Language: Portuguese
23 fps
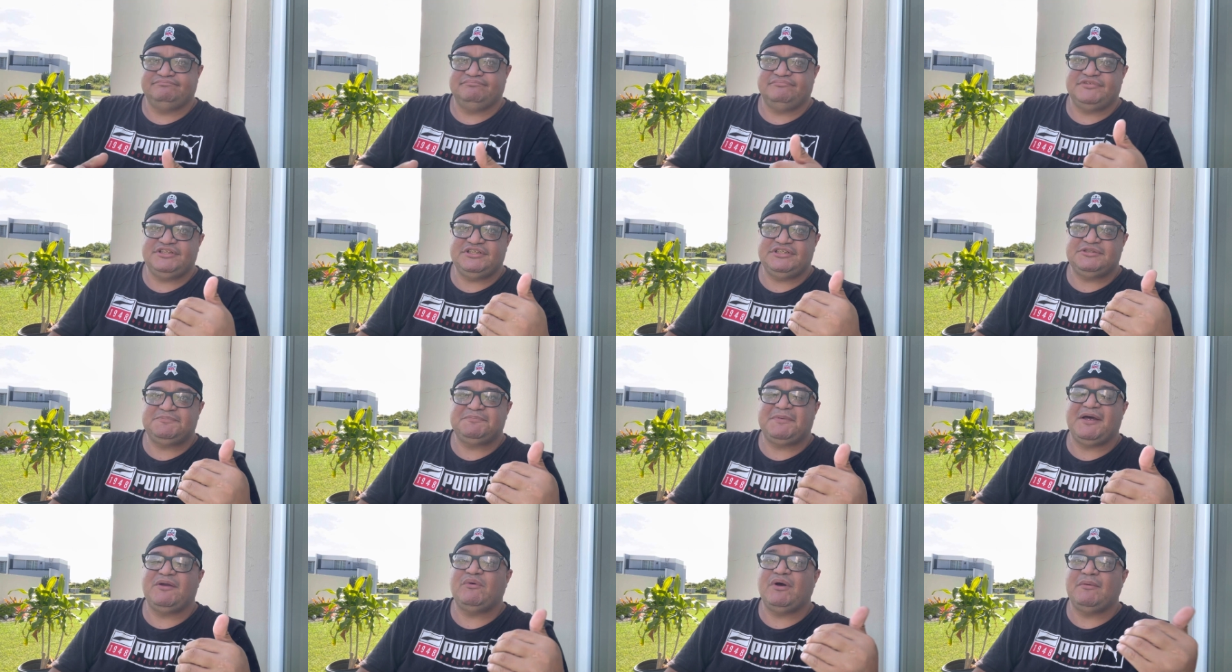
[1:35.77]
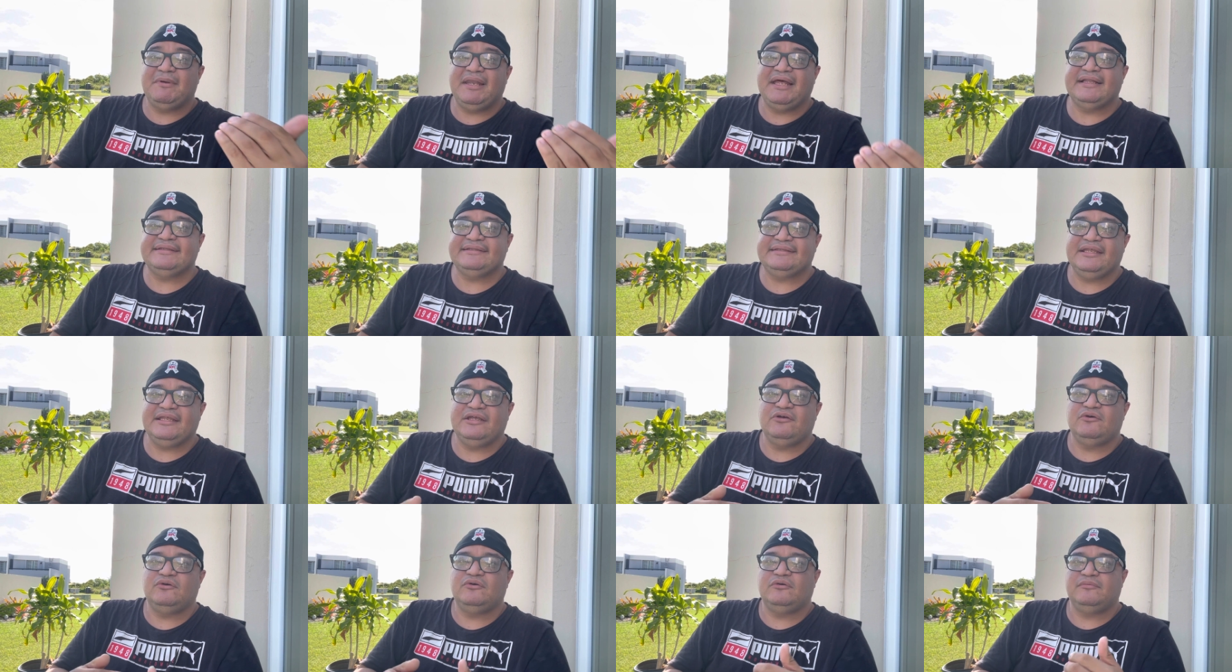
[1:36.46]

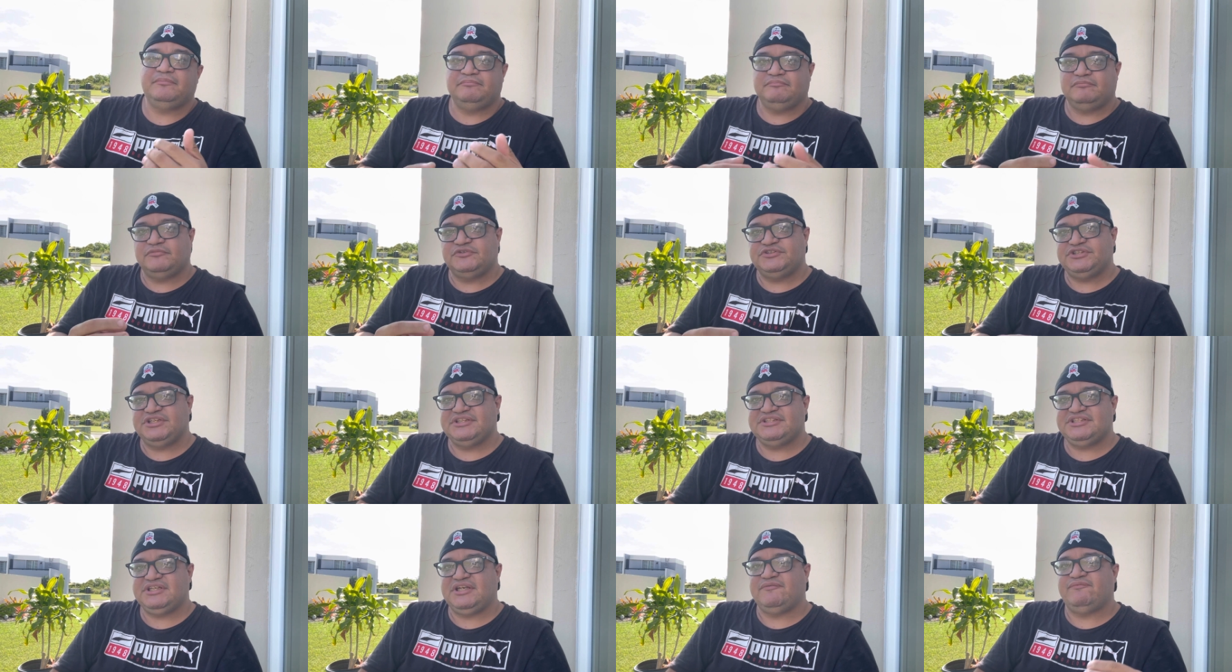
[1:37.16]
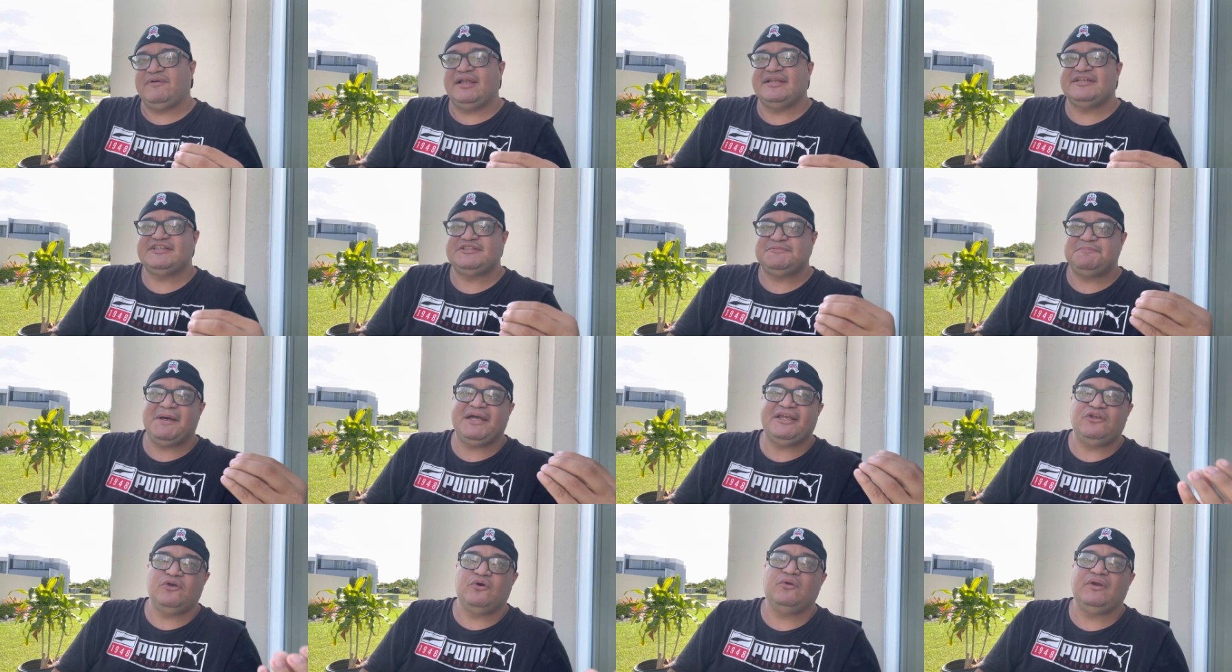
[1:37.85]
hispanohablante ou gente que fala
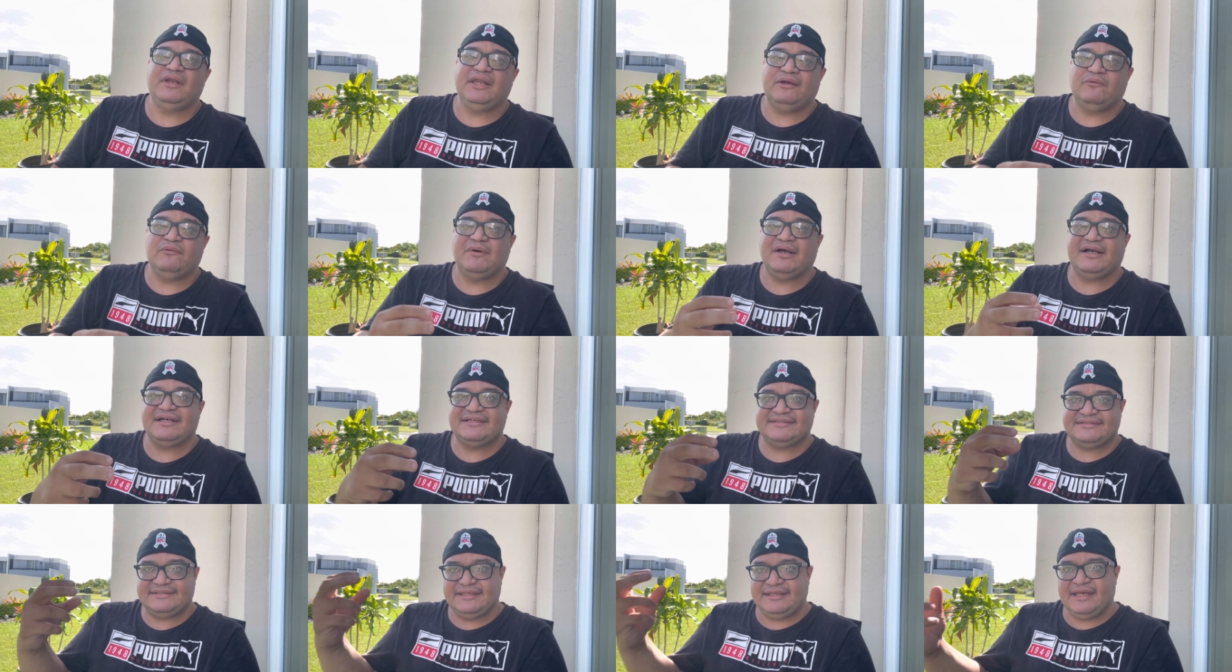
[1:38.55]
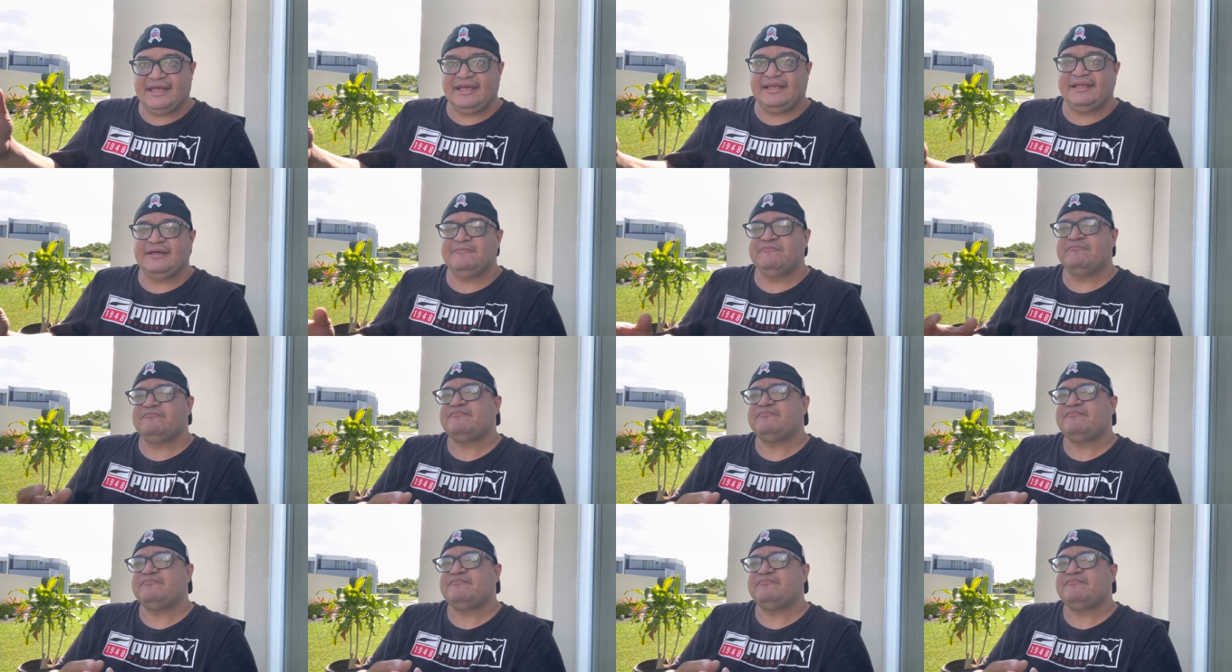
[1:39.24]
espanhol, língua castelhana.